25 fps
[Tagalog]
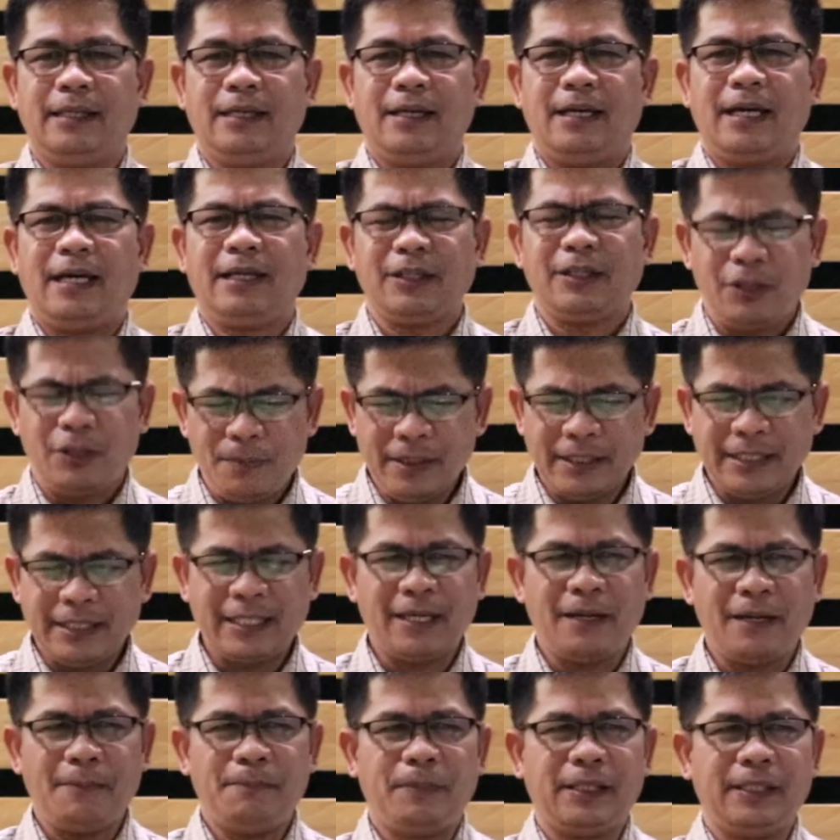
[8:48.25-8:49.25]
At dumating
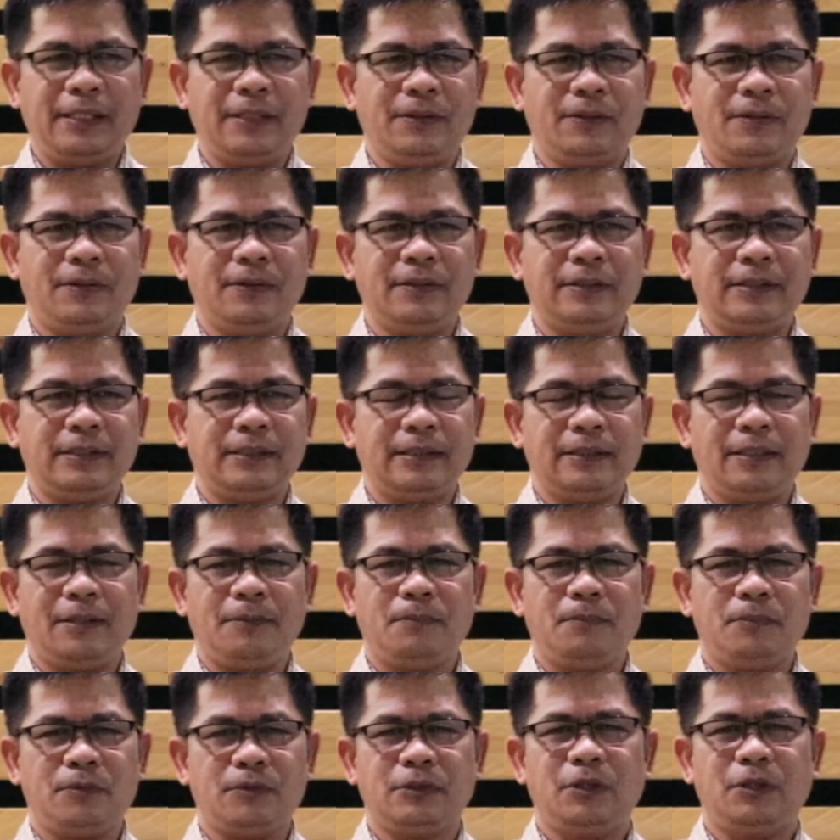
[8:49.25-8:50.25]
ang Panginoon,
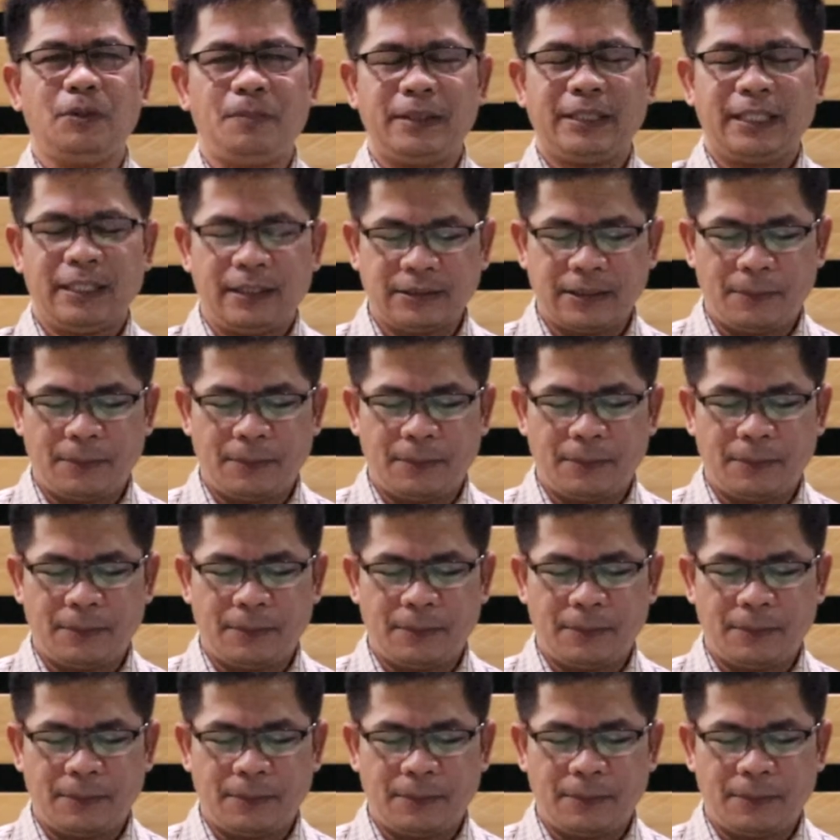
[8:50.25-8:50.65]
dumating ang